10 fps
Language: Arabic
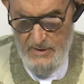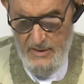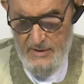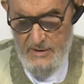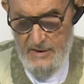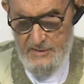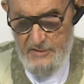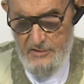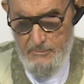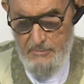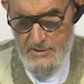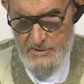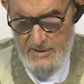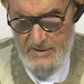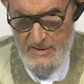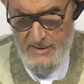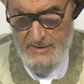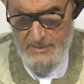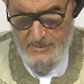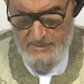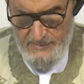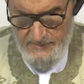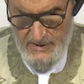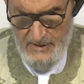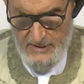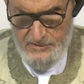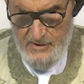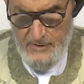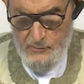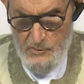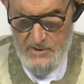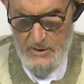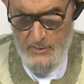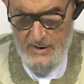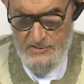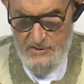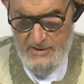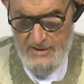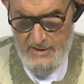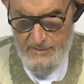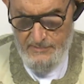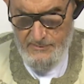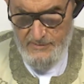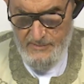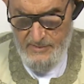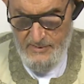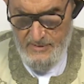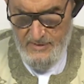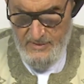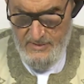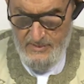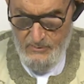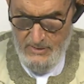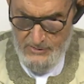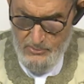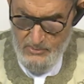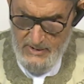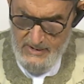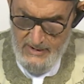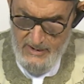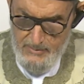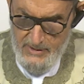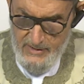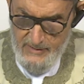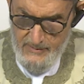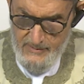أنت أعطيتهم بطاقة فيها عشرة تساوي عشرة ألاف وأعطوك أقل منها